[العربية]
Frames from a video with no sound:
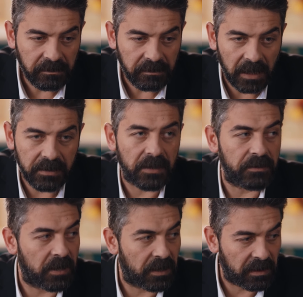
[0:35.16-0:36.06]
نظر
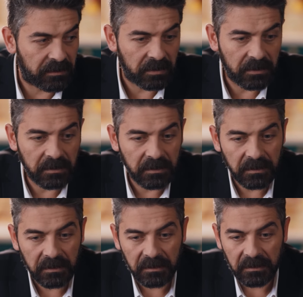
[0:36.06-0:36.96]
قاعدة فوق
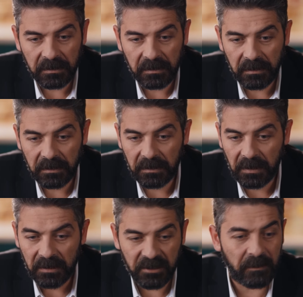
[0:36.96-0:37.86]

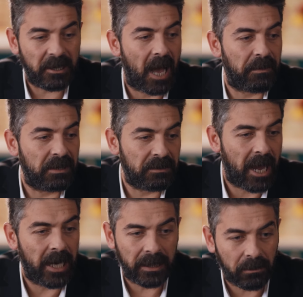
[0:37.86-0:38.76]
وجميل بأي
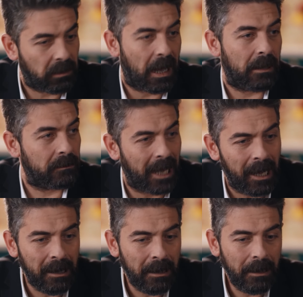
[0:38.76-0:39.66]
لحظة بدق الباب
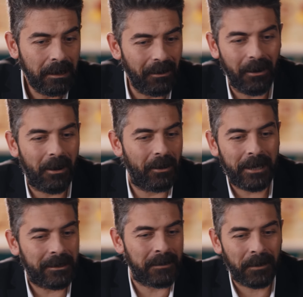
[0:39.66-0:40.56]
علينا
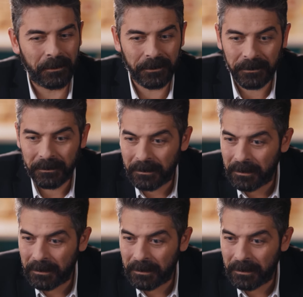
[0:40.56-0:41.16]
ولحق على مصايب